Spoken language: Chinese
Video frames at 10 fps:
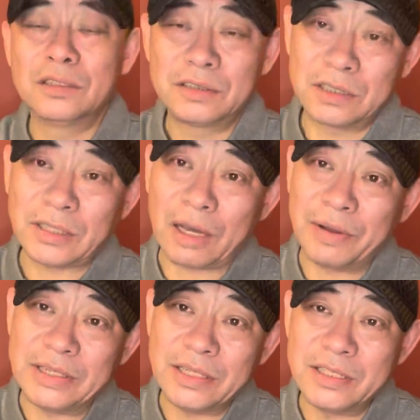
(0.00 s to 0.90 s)
这大
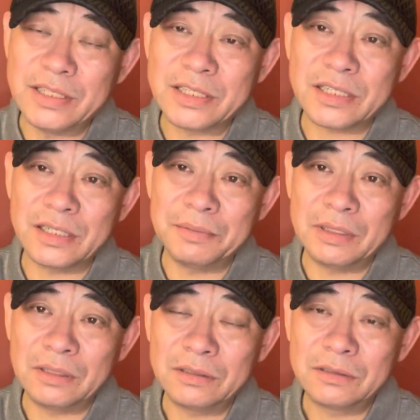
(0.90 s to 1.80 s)
快人心事
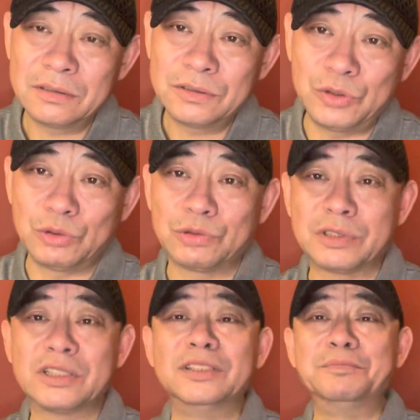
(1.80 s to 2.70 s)
吗？揪出
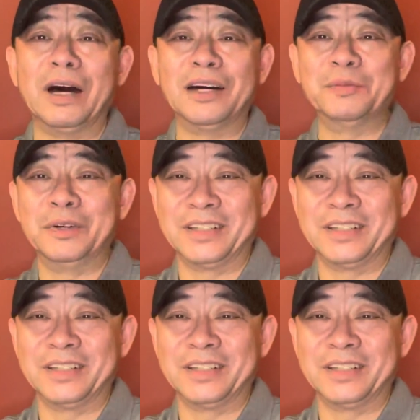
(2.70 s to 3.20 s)
四人帮吗？